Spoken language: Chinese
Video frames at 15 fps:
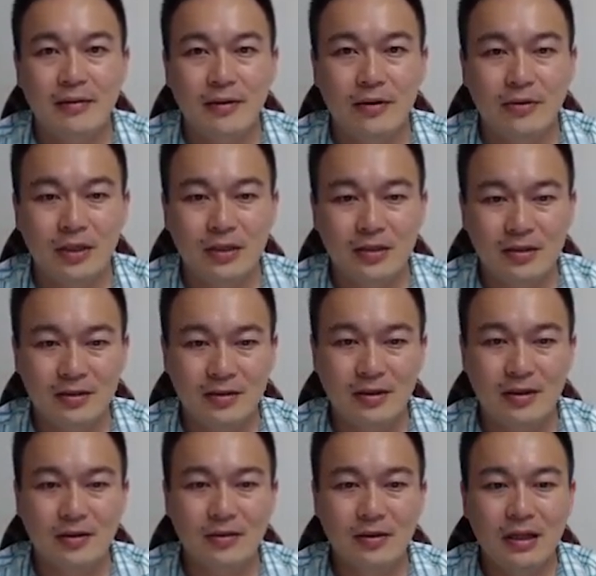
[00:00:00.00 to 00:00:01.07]
那这时
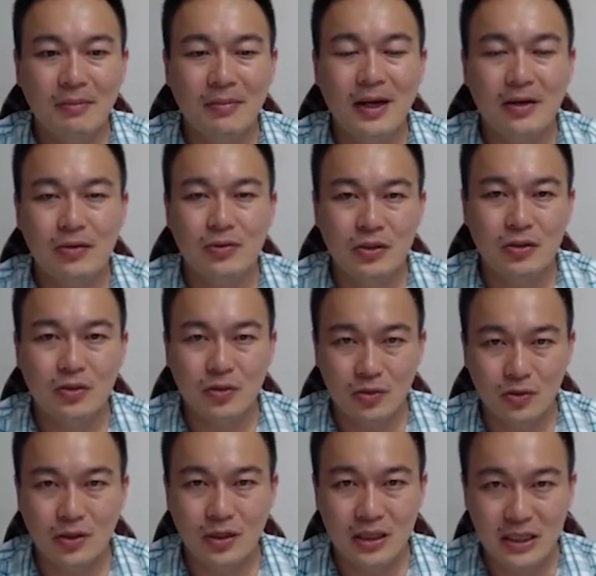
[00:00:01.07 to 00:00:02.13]
候两百公斤就是
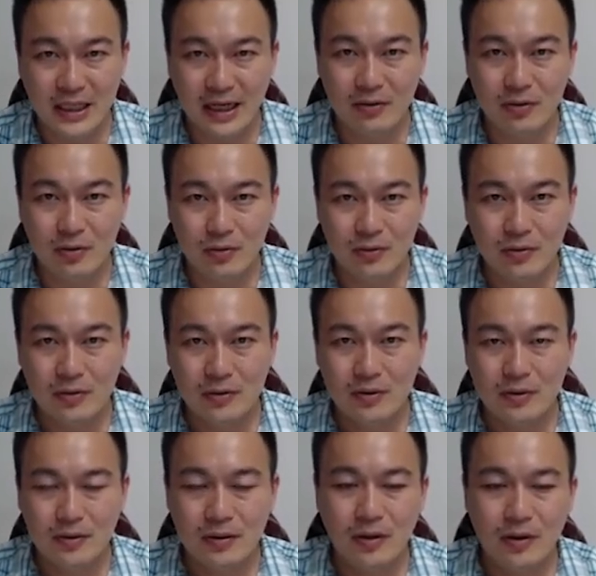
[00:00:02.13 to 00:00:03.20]
我的强
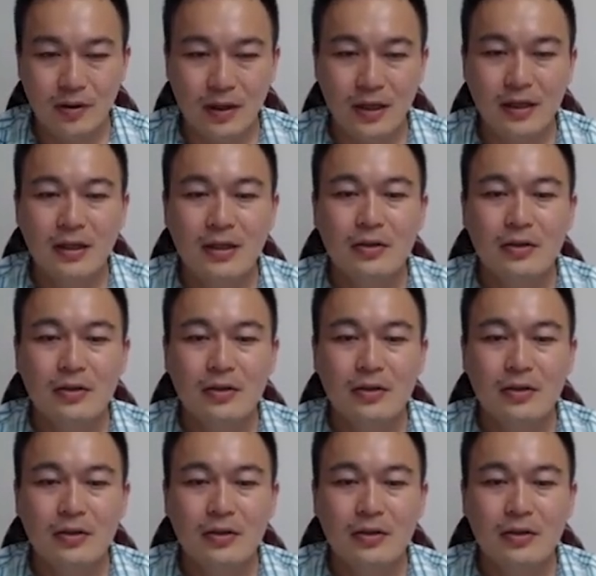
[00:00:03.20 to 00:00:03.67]
度，OK，